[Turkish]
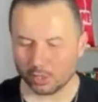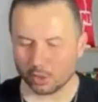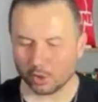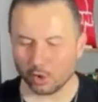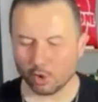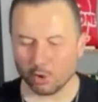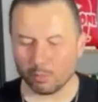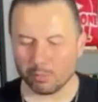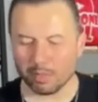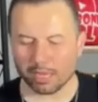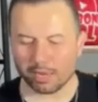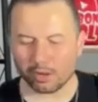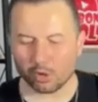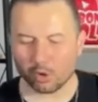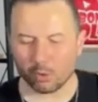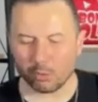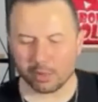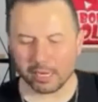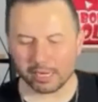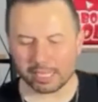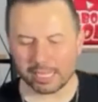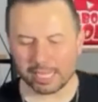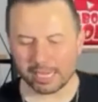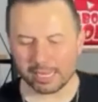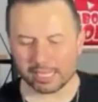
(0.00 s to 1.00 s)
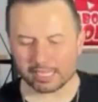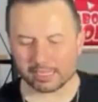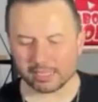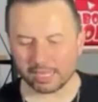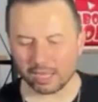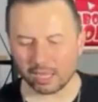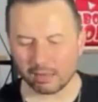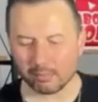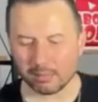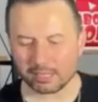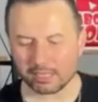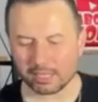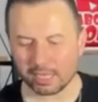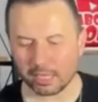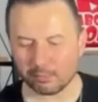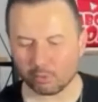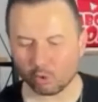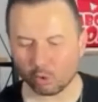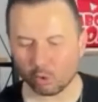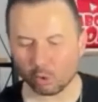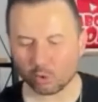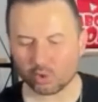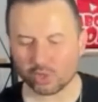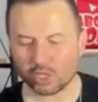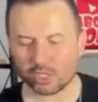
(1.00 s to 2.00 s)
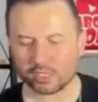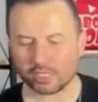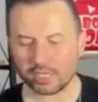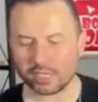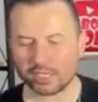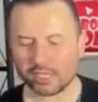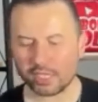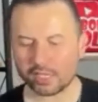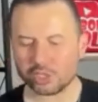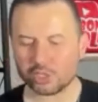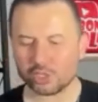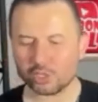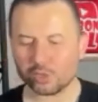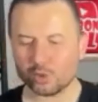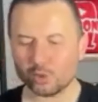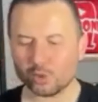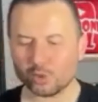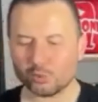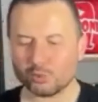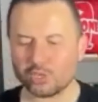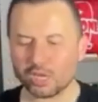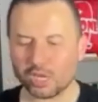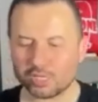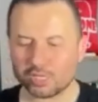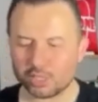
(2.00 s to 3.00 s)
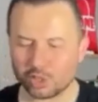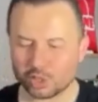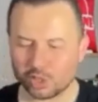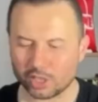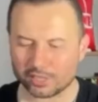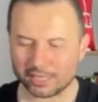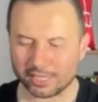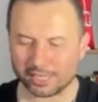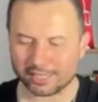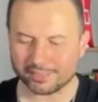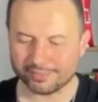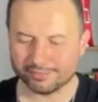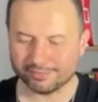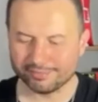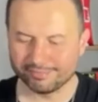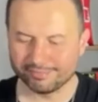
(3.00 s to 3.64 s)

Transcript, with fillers: Ömer, Ömer Erez, Ahmet abi hoca adayını açıklıyorum Çağdaş Atan.